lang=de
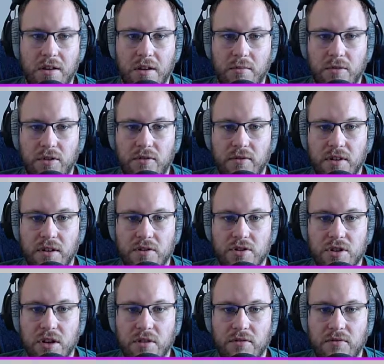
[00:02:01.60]
Da müssen wir dann
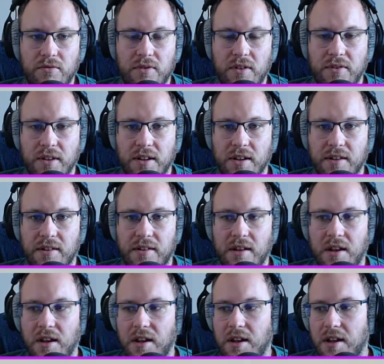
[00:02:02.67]
schauen, wie wir das
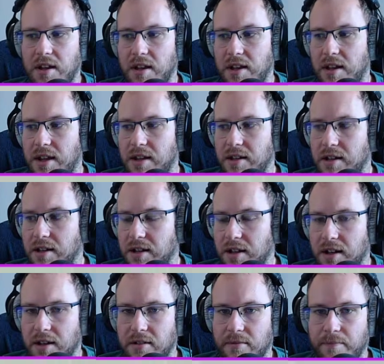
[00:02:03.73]

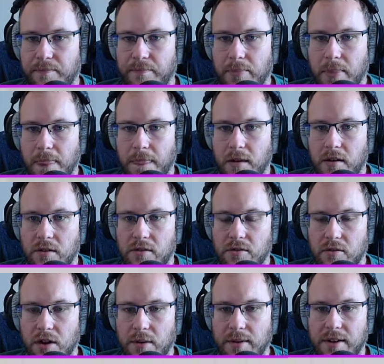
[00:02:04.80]
hinkriegen.
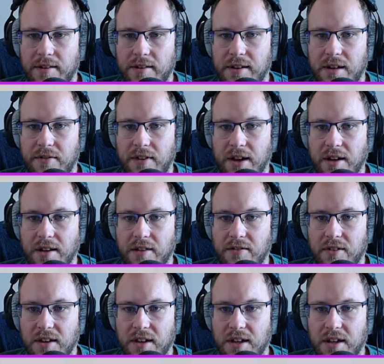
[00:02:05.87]
So, aber das Ziel wäre, dass
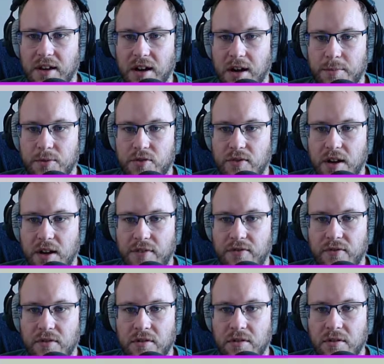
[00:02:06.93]
wir hier
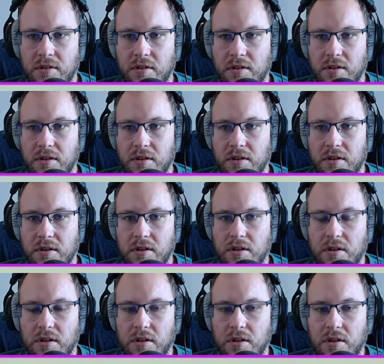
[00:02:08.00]
abschweifen
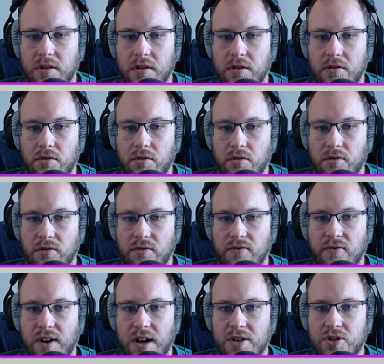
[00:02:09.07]
und
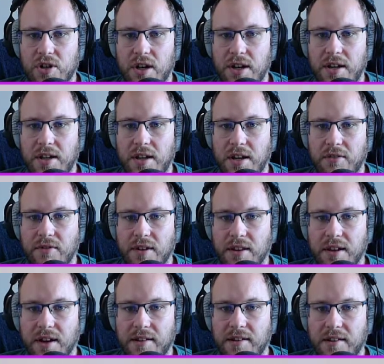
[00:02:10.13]
wahrscheinlich irgendwann
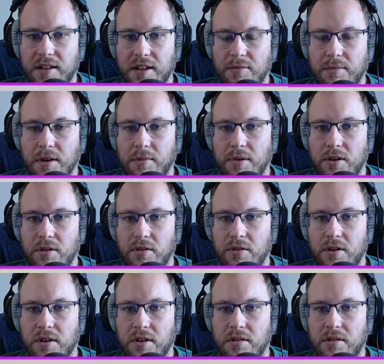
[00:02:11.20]
das nicht mehr
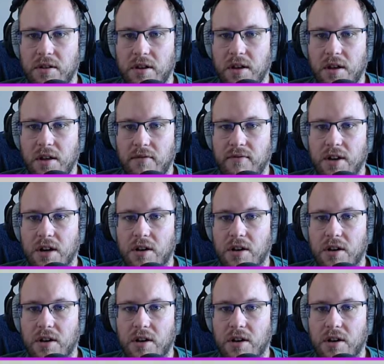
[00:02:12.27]
benötigen. Wir